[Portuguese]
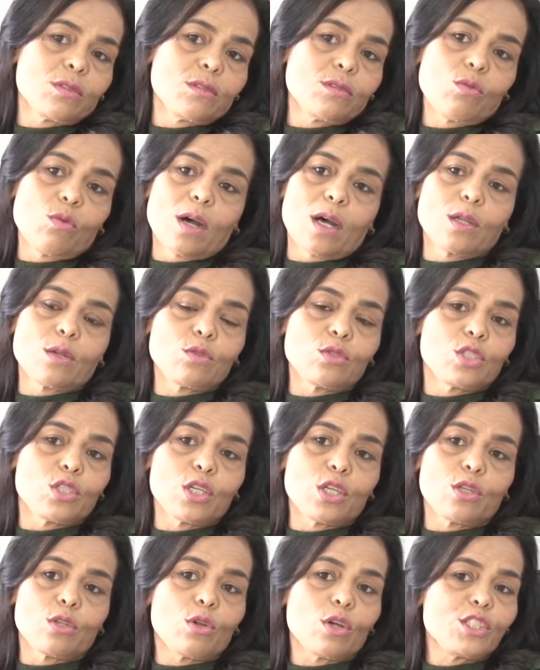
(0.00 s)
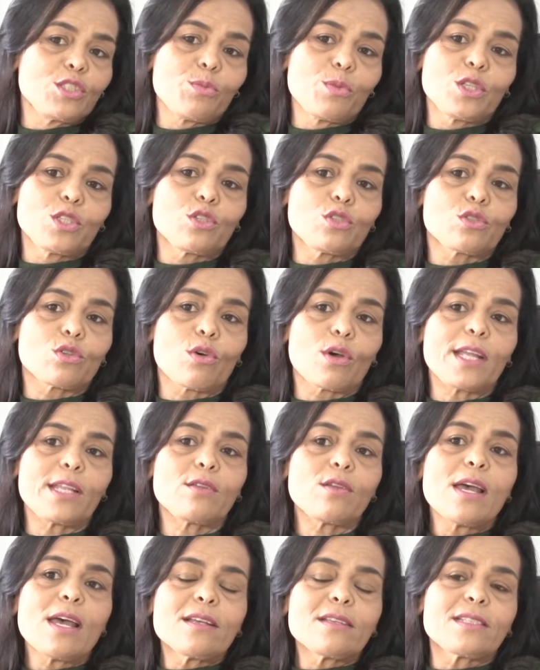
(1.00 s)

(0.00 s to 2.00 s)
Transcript: no ano de 2018